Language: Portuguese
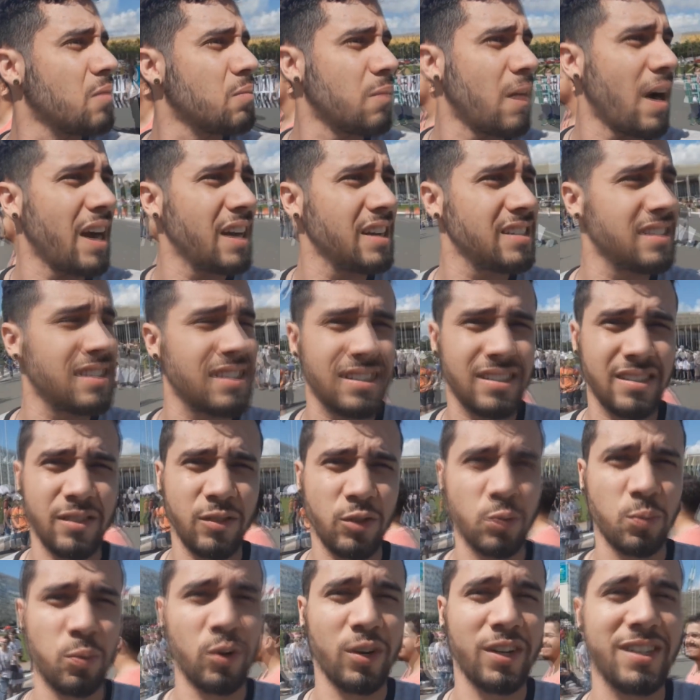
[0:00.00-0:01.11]
Mas
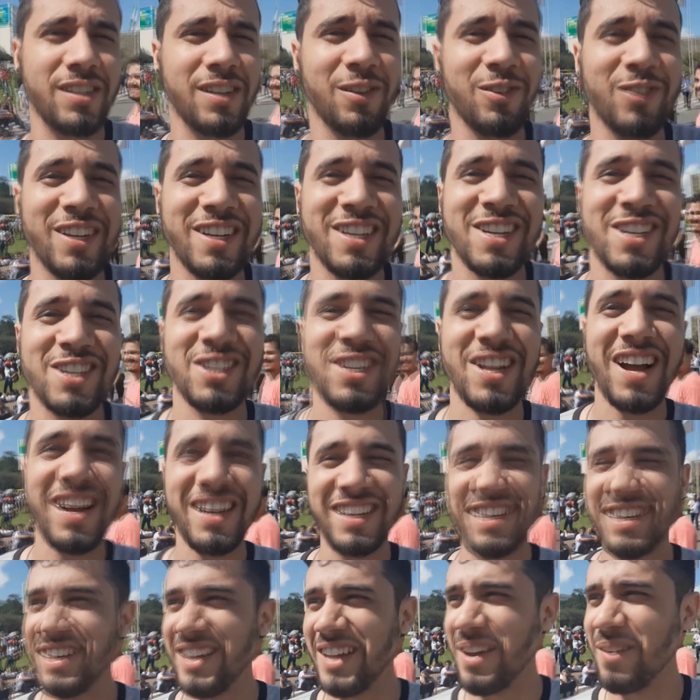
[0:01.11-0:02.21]
os polícia não deixa de estar tá
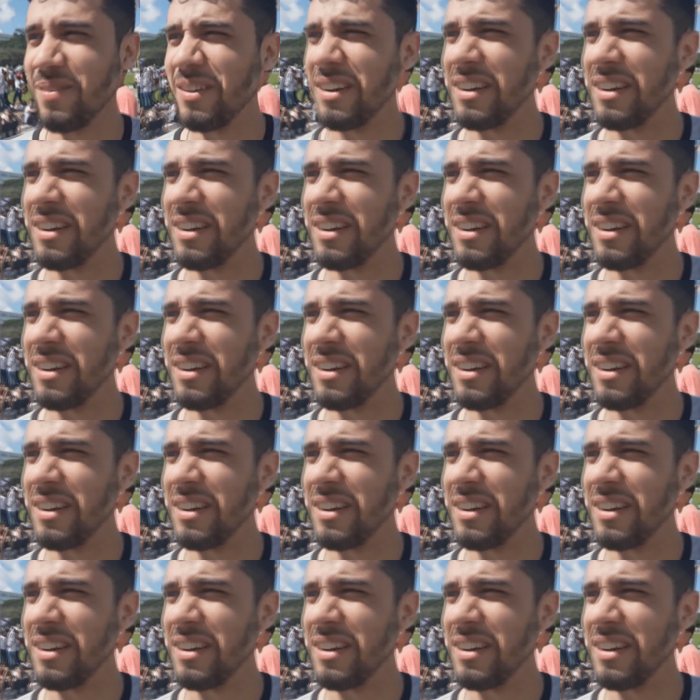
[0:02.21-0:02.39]
aqui, né,